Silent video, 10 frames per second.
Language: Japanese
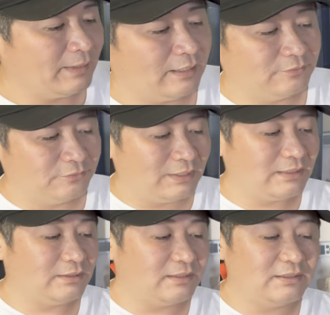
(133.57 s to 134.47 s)
あの
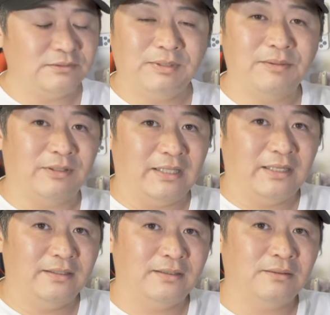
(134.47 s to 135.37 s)
割り切ってしまえば
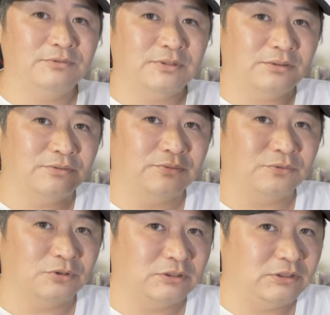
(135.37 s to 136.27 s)
ね多分あの
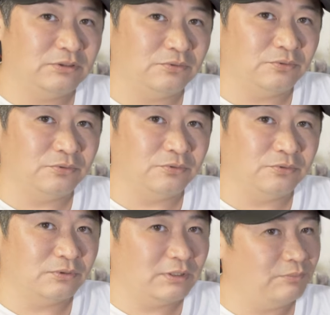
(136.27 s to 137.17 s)
こっちの
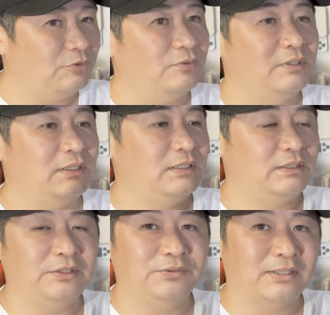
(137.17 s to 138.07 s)
方でもいいっ
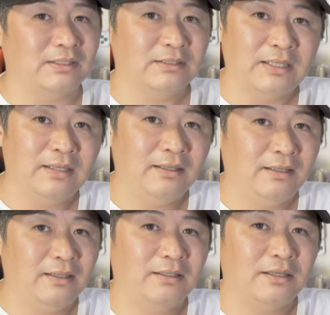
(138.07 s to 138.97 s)
ていう方ね、
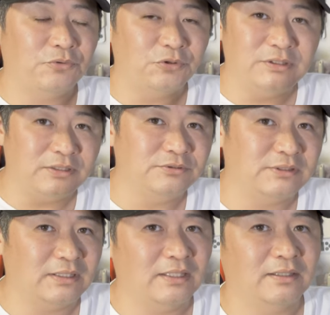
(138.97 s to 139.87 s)
えー、結構いてるん
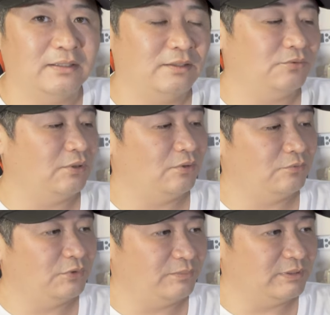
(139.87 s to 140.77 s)
じゃないかなとは
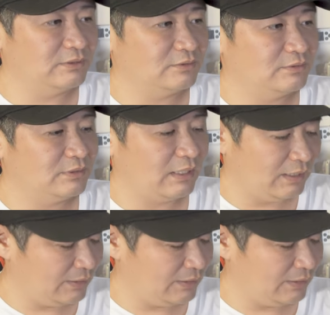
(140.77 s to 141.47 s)
思います、は